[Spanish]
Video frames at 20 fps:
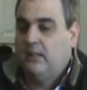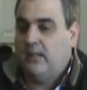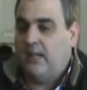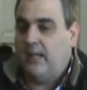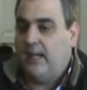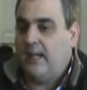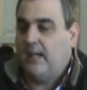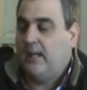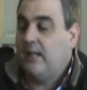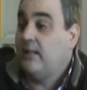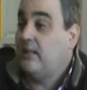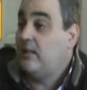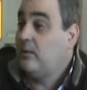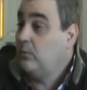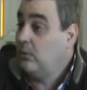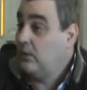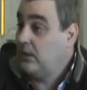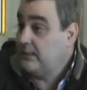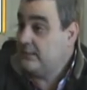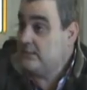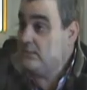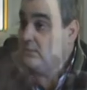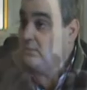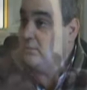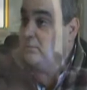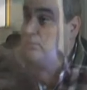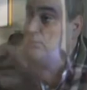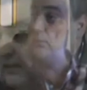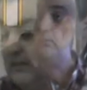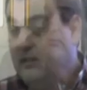que hagan
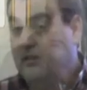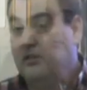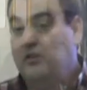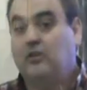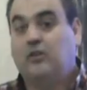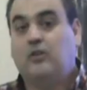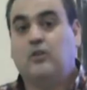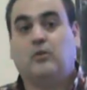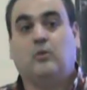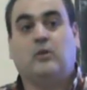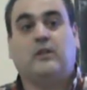divulgación de las